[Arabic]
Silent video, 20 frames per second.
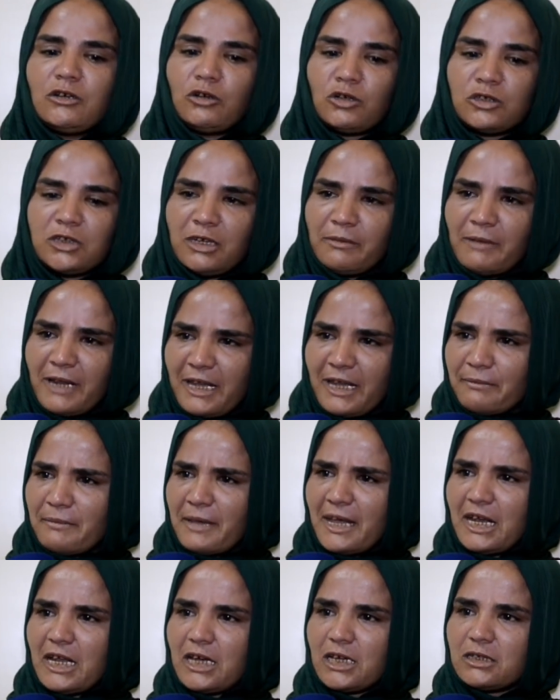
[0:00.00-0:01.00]
رد البال على
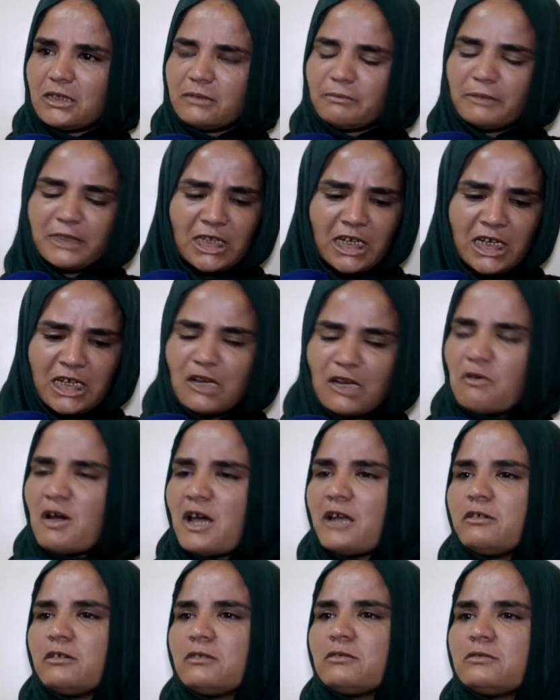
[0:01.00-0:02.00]
مالك دير لي
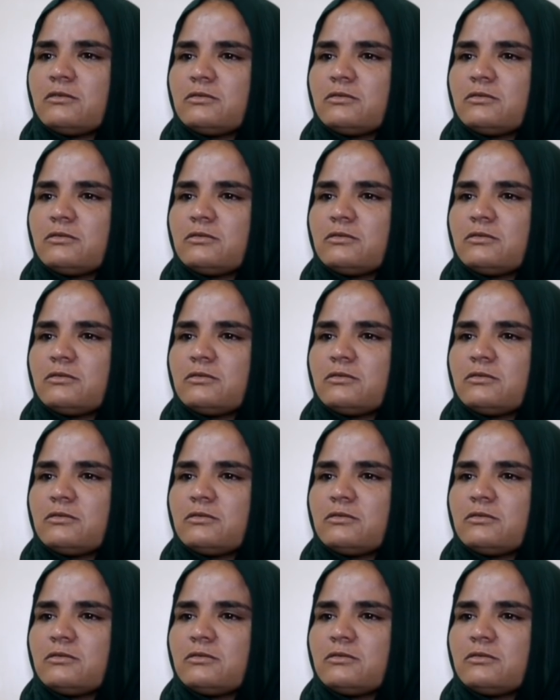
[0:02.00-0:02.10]
والو